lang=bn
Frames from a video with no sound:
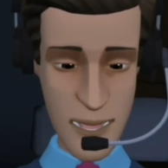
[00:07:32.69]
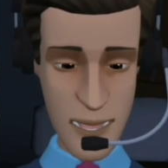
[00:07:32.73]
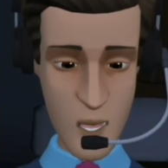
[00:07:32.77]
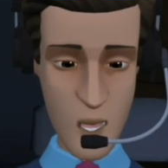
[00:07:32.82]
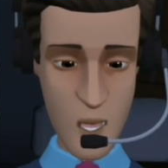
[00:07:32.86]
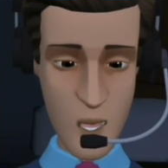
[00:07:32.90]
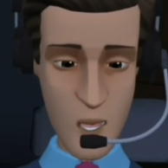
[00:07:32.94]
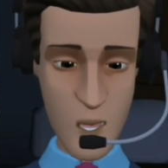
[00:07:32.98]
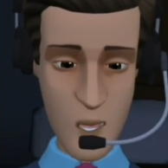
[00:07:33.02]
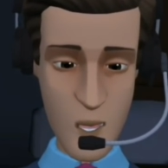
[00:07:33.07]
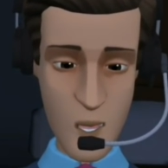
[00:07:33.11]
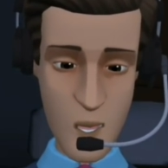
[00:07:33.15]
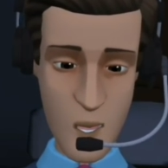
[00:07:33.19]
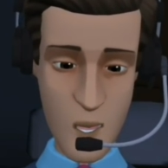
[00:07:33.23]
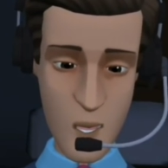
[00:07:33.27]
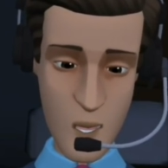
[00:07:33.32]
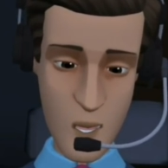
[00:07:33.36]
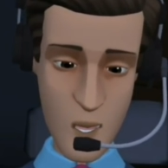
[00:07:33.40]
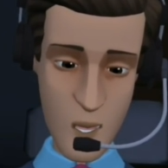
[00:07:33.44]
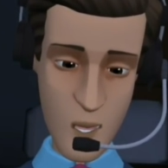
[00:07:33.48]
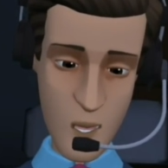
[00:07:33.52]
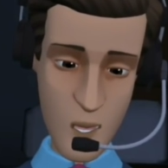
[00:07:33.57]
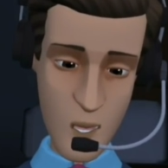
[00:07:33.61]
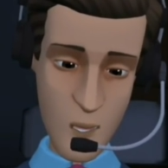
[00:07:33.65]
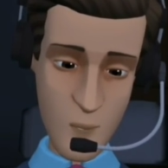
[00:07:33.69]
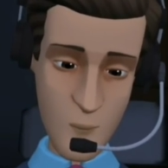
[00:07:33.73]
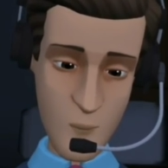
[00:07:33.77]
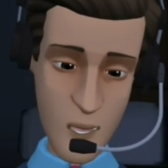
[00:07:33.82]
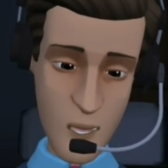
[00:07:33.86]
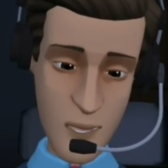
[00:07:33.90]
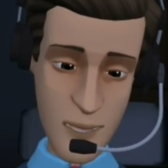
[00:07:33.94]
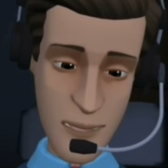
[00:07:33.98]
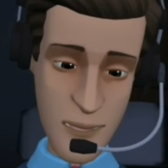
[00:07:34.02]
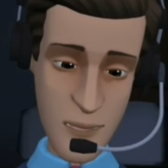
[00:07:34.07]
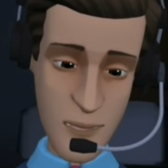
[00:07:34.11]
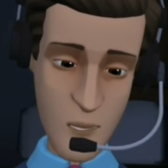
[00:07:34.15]
শুধু ইস্টবেঙ্গলের
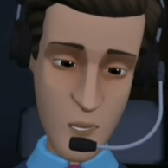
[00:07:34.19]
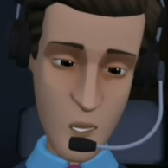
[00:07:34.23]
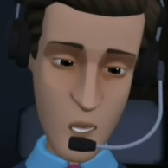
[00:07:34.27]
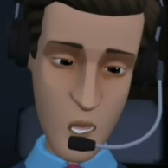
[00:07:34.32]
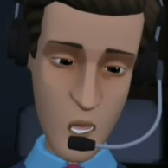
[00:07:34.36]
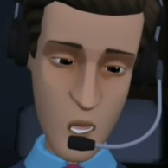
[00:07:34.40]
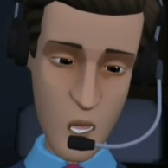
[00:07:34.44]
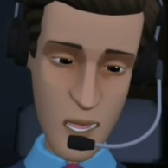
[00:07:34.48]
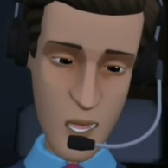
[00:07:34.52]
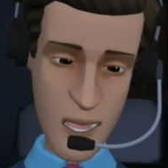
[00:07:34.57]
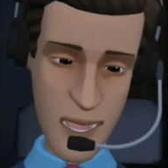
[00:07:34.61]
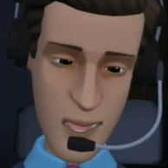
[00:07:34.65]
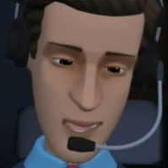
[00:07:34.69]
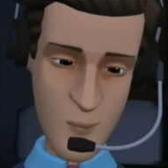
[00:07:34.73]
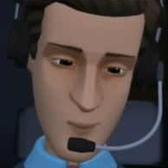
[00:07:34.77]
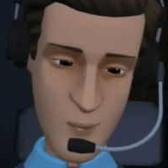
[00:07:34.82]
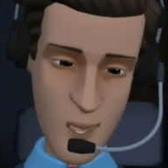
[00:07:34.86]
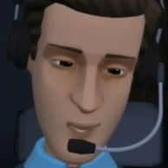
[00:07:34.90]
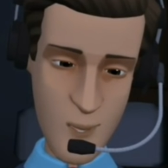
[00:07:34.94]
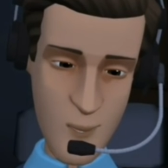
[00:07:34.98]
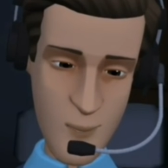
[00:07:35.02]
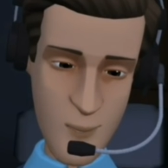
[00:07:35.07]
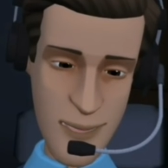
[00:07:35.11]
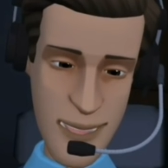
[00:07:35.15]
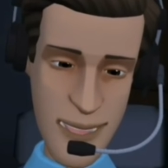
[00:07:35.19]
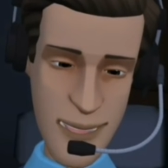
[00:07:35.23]
খবর কেন অন্য খবর কেন